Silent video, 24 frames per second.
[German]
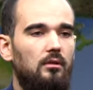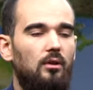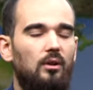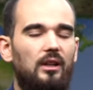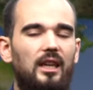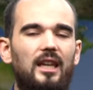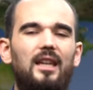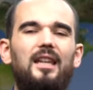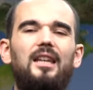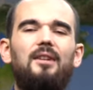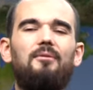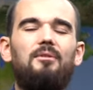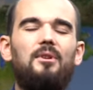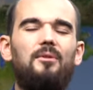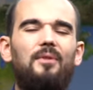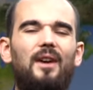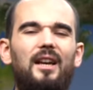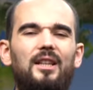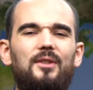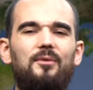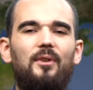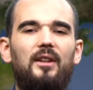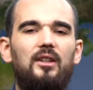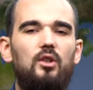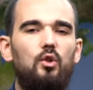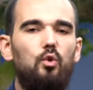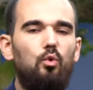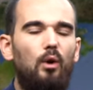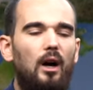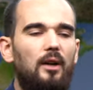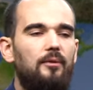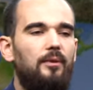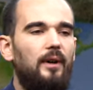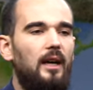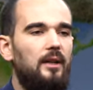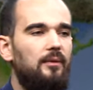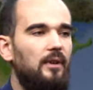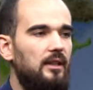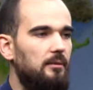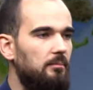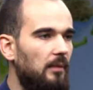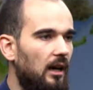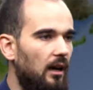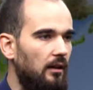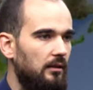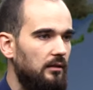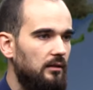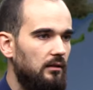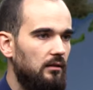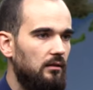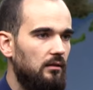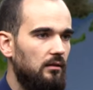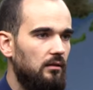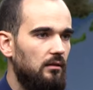Okay, wie wär's, wenn du einfach etwas machst?